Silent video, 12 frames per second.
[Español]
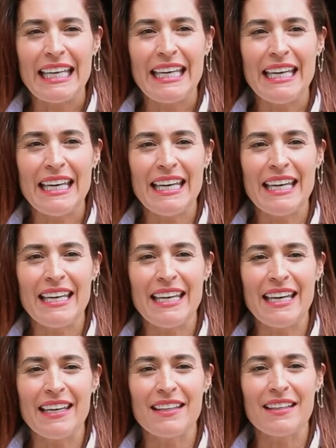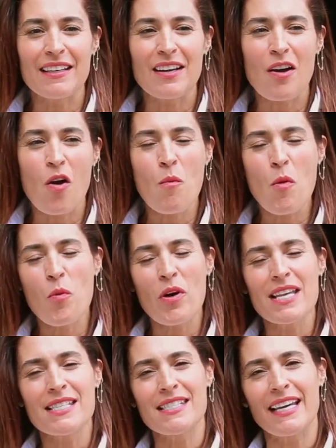¿Y cómo
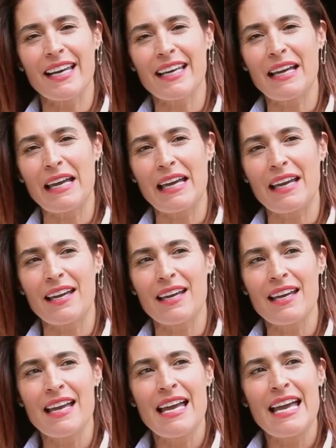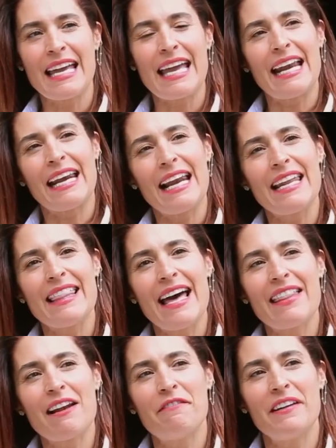puede ser que en
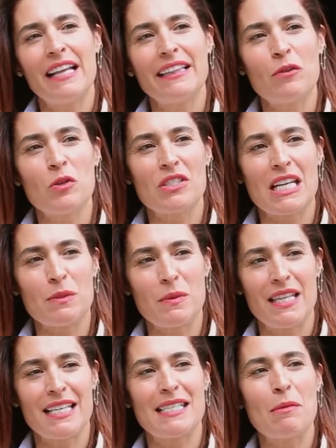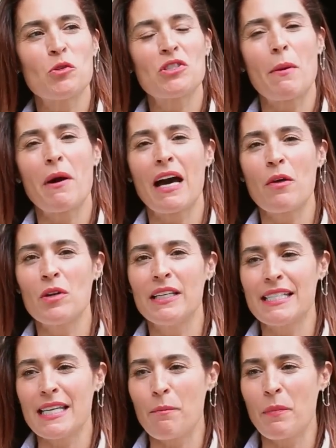realidad al final de nuestras vidas, si hemos trabajado el
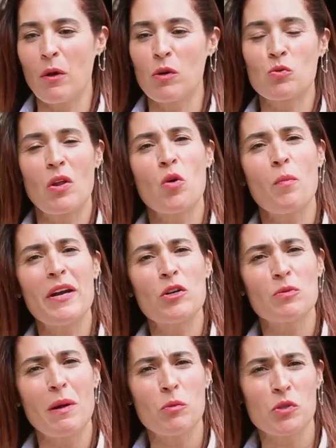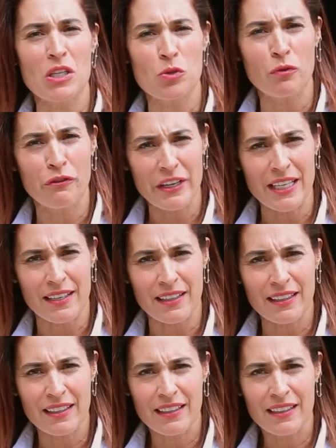desapego, es cuando menos vamos a sufrir?
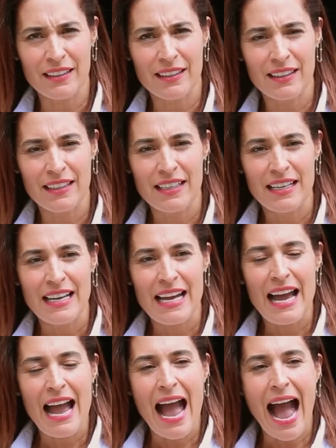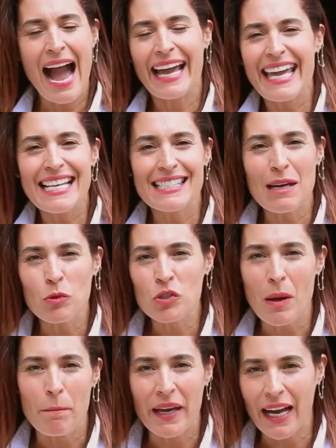¿A qué
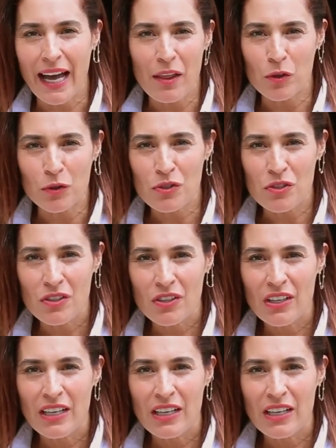estamos apegados?